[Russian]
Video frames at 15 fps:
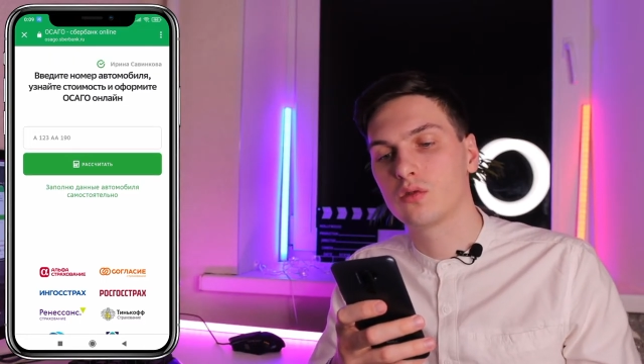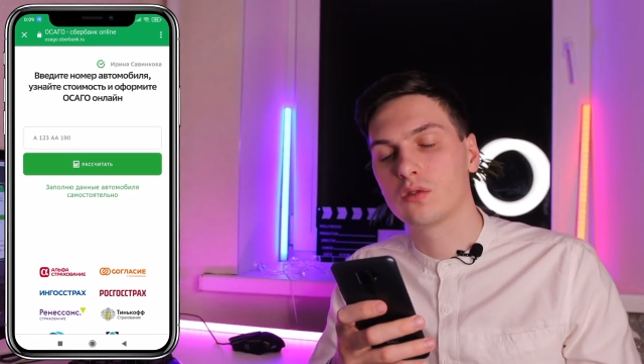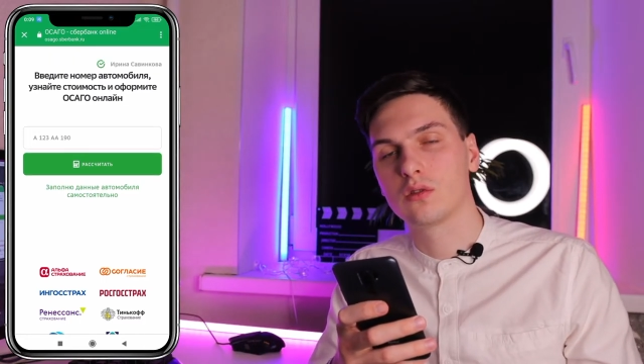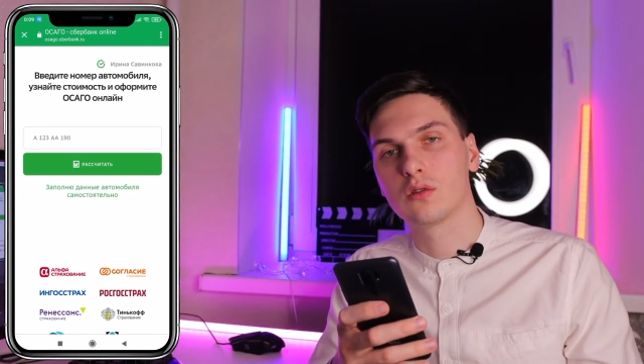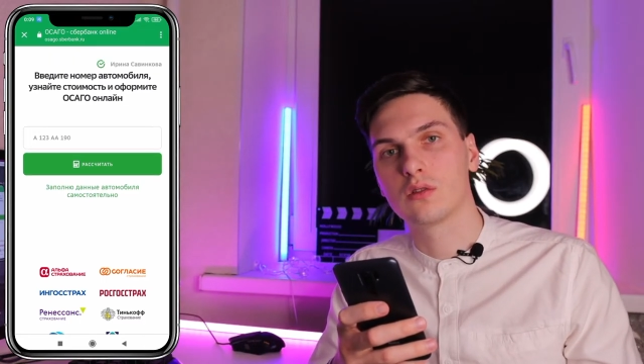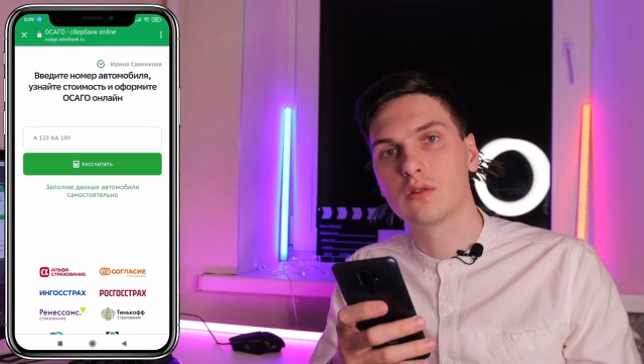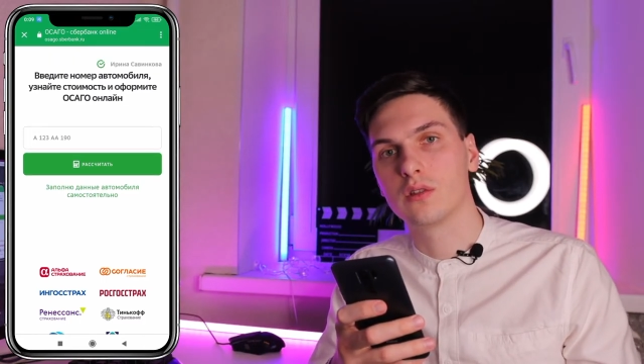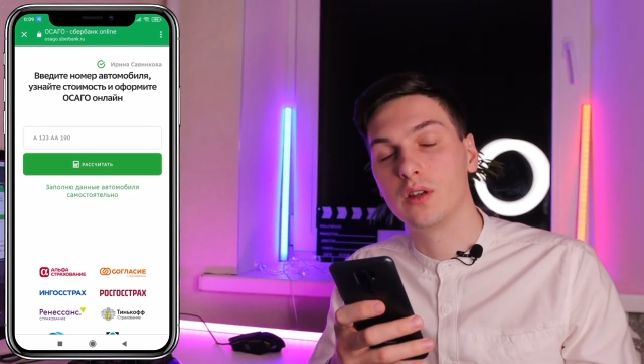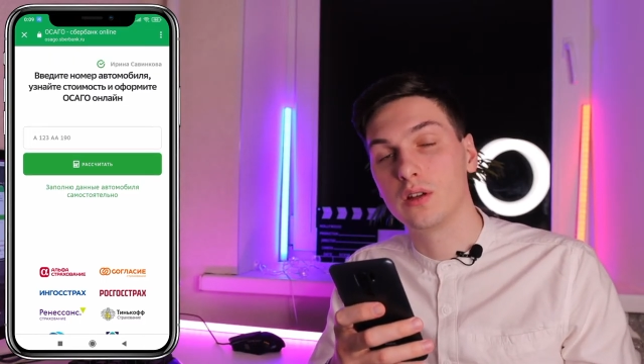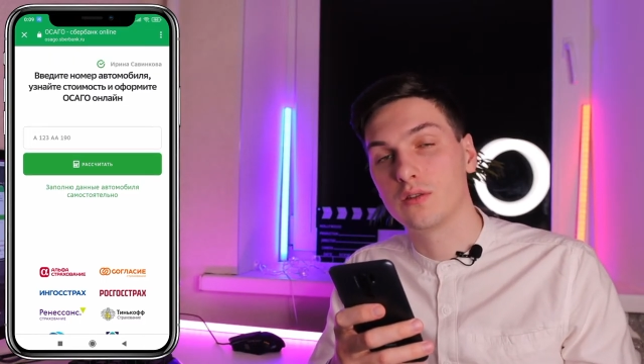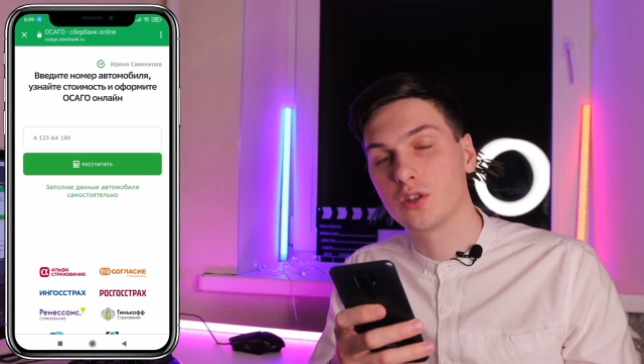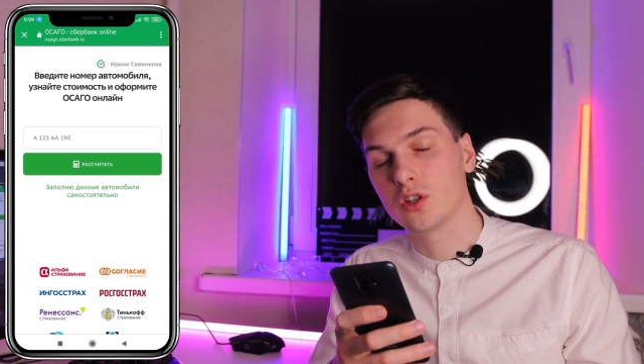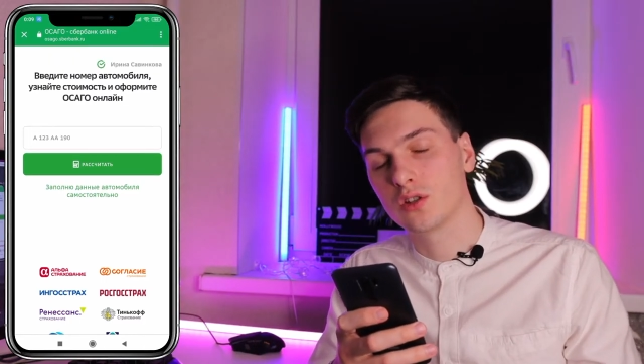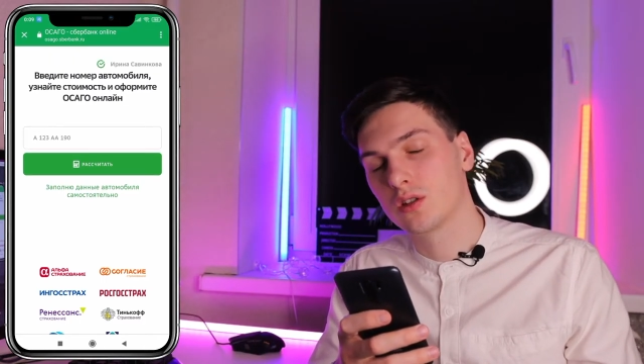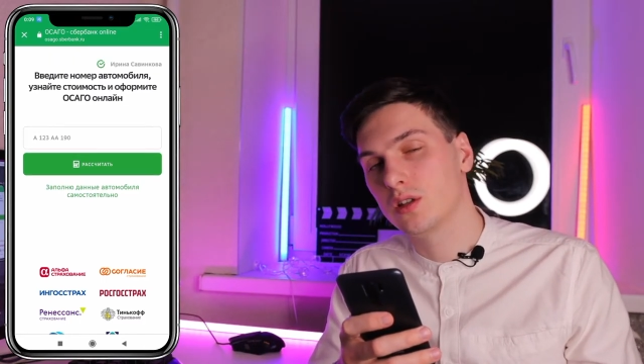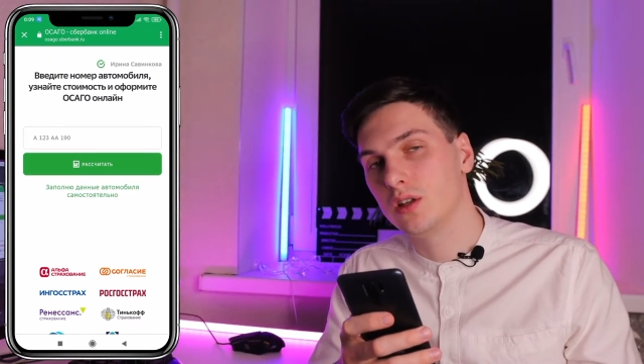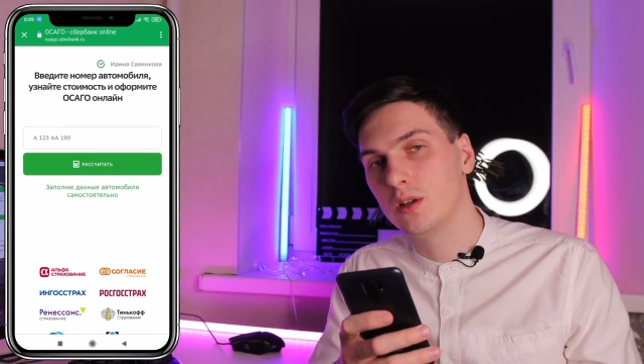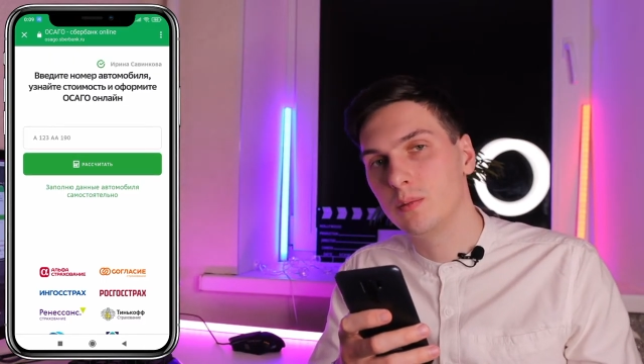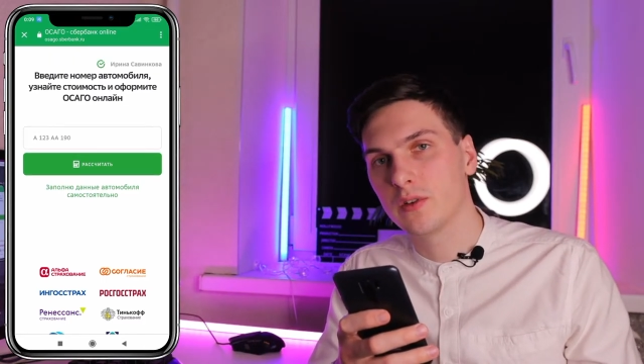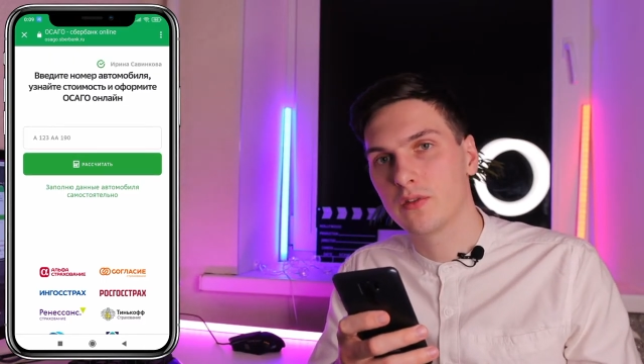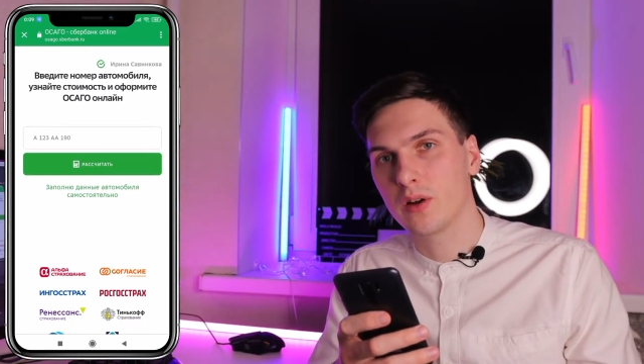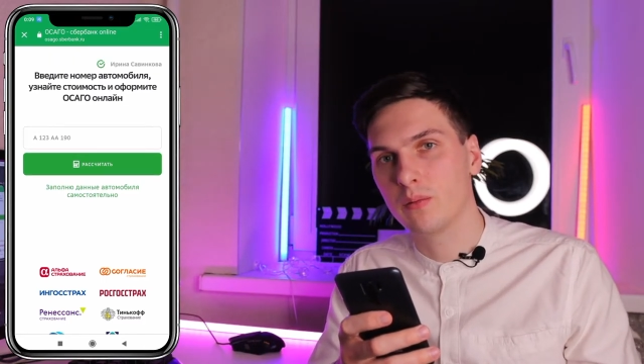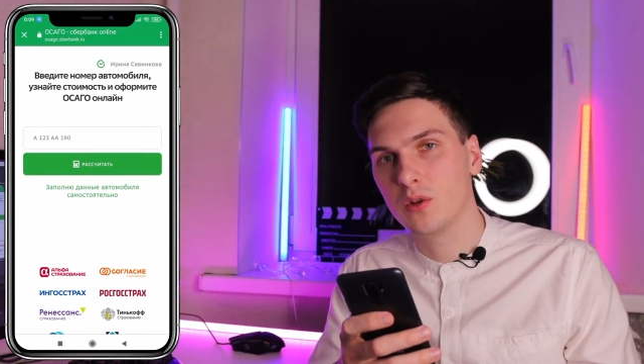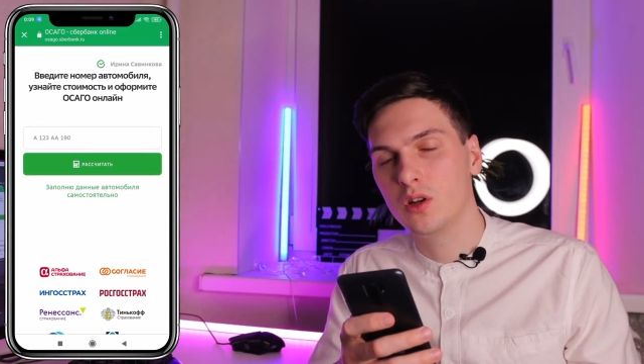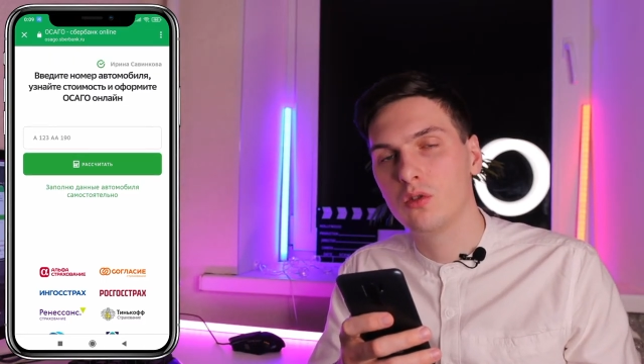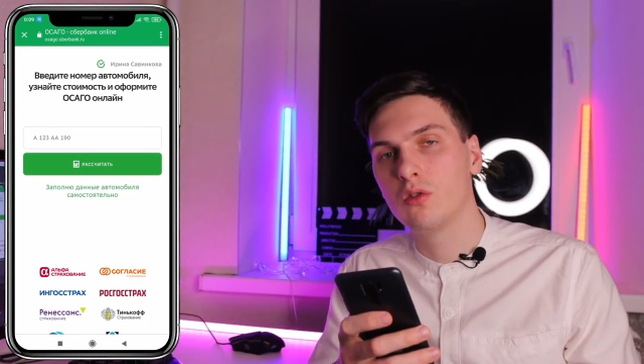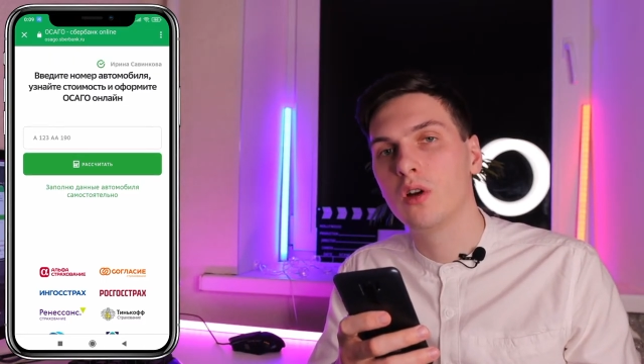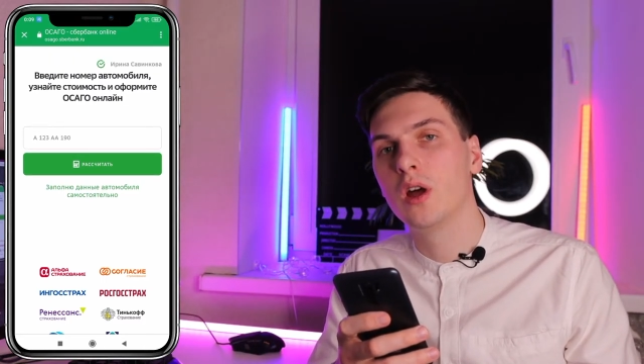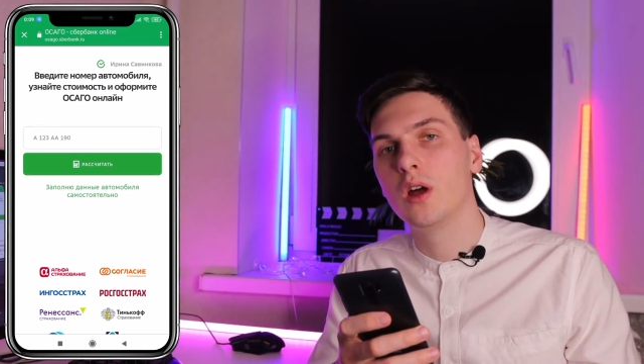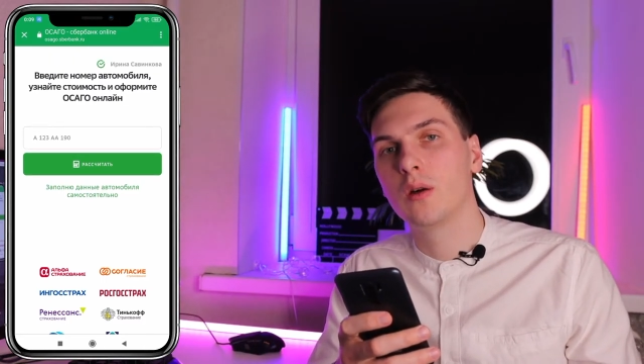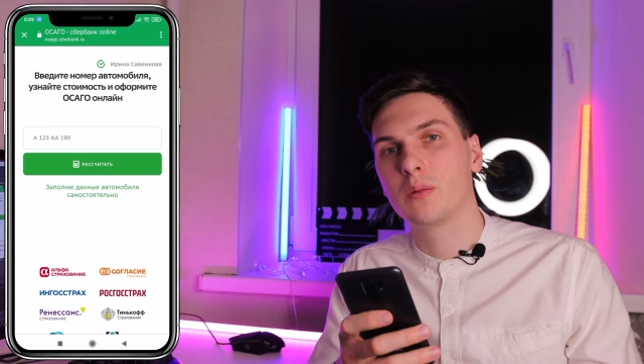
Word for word: вот сейчас э, имя, фамилию,